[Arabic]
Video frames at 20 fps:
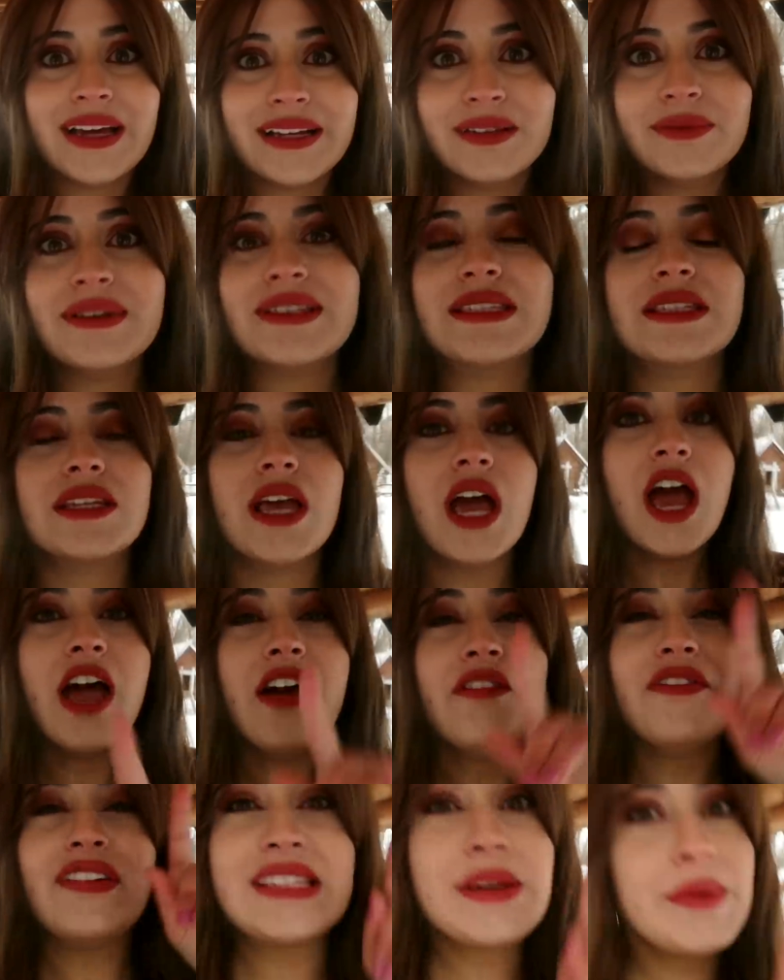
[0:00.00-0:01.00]
يعني مت
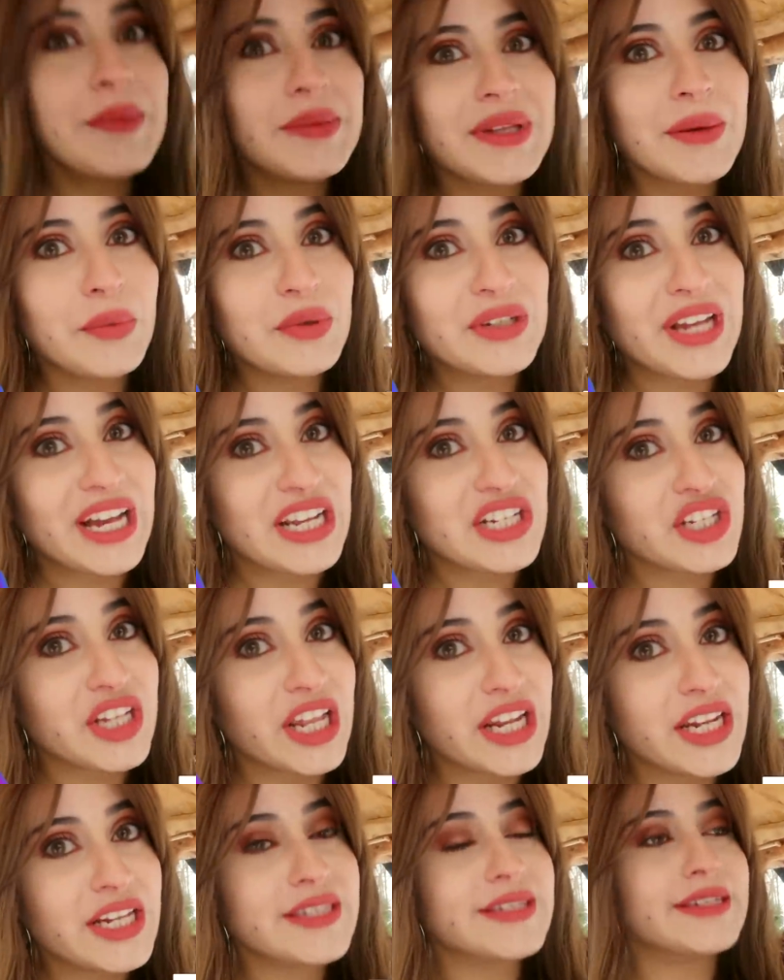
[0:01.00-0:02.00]
فاذا ما تابعوني عن جد
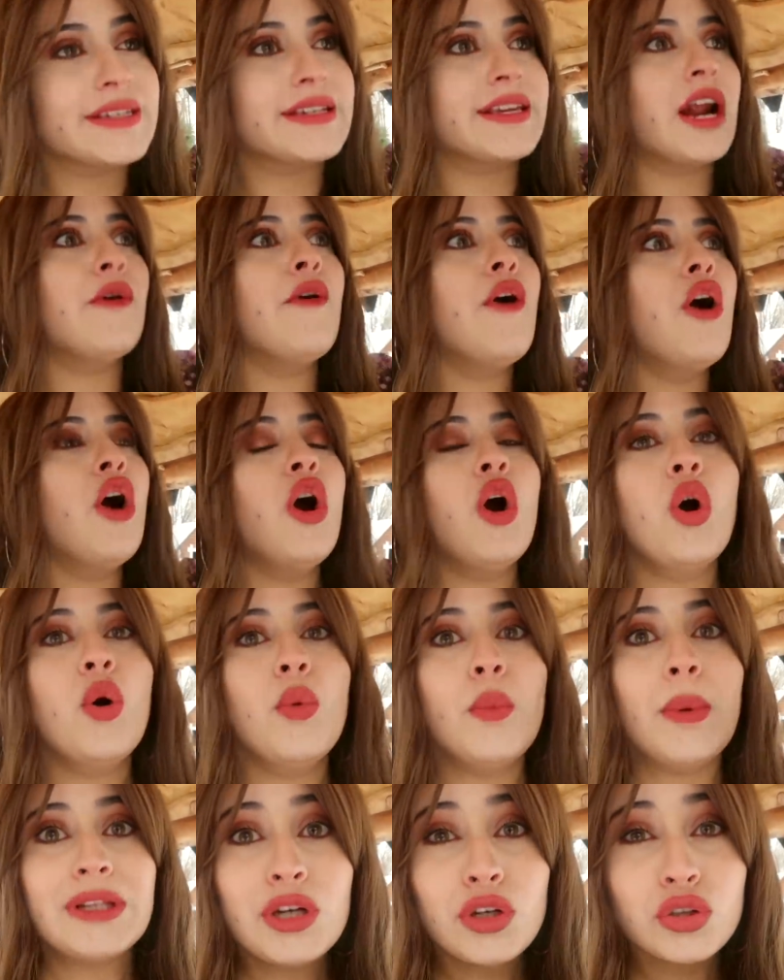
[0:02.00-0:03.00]
على الانستغرام
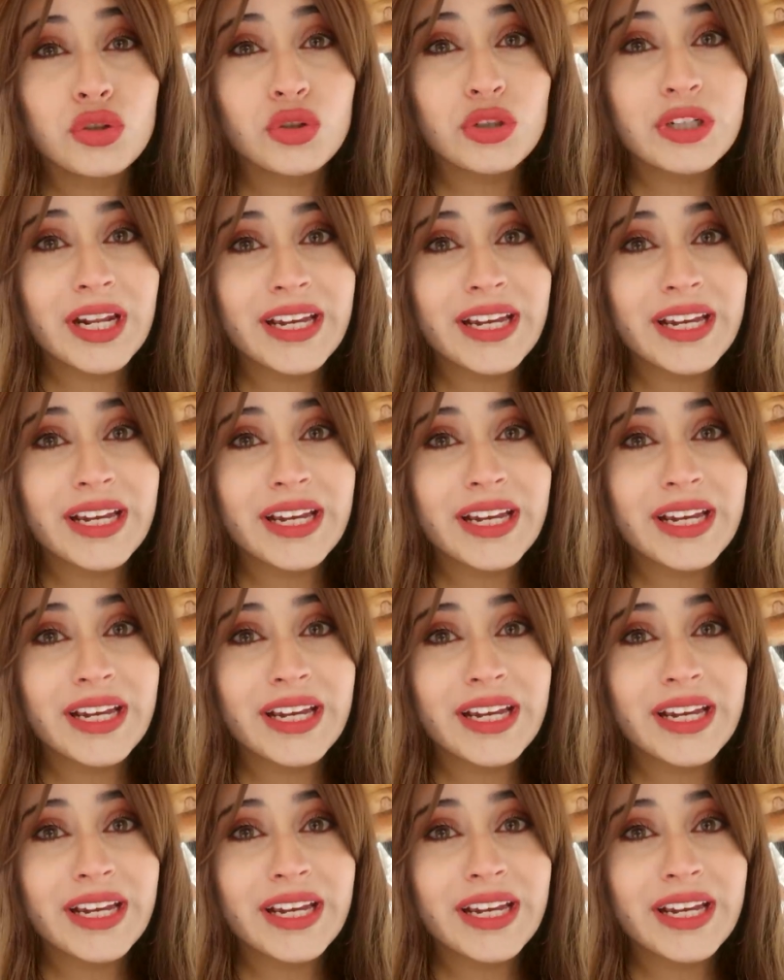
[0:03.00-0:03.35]
وما تحطوا